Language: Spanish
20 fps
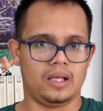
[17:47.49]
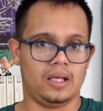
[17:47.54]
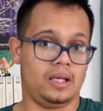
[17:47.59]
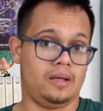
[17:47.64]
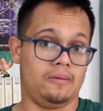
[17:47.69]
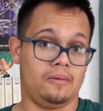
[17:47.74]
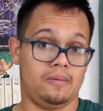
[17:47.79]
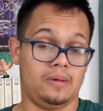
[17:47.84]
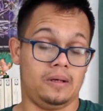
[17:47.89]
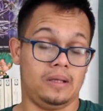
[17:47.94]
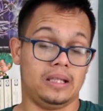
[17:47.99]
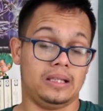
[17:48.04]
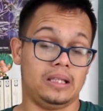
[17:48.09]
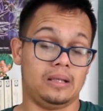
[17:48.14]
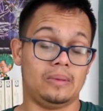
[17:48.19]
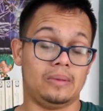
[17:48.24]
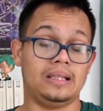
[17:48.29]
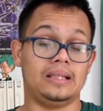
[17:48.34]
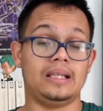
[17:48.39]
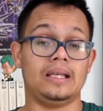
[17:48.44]

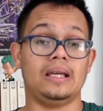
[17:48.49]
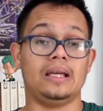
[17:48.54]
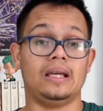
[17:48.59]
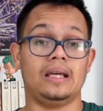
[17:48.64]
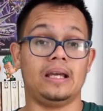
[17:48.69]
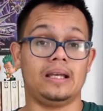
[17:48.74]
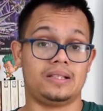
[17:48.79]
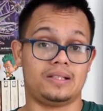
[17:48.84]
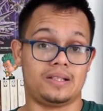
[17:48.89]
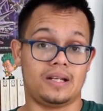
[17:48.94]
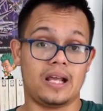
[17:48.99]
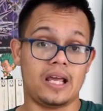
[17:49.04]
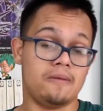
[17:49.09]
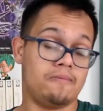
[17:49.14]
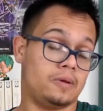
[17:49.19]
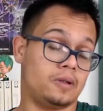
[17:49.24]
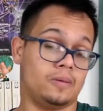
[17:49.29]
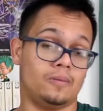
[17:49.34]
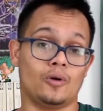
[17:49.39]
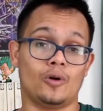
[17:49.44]
evidentemente
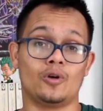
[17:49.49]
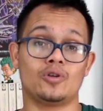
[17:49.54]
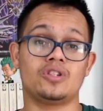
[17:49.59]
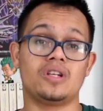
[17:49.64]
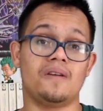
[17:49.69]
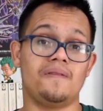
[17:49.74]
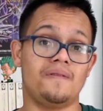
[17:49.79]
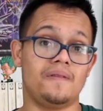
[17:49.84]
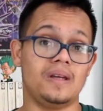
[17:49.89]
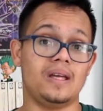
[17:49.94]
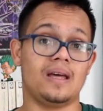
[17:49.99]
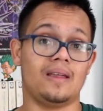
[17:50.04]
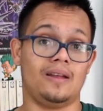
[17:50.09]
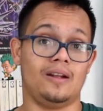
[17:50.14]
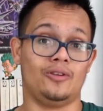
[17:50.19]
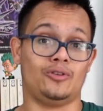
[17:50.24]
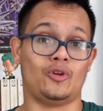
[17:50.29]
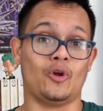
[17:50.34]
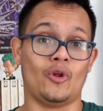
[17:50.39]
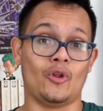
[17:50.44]
Snape, como no se fía
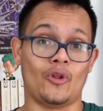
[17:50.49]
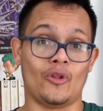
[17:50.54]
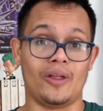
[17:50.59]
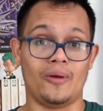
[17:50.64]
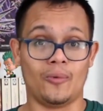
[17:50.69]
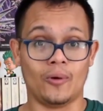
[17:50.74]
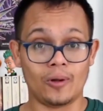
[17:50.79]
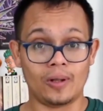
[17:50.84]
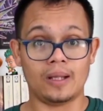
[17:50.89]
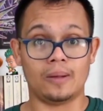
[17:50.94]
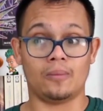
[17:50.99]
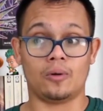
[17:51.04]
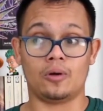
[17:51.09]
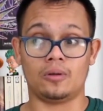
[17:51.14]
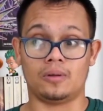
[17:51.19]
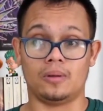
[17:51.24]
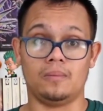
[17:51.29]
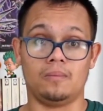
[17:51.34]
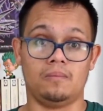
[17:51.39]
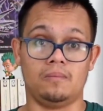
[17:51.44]
del todo de
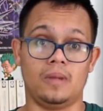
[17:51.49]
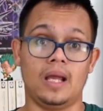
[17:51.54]
Voldemort,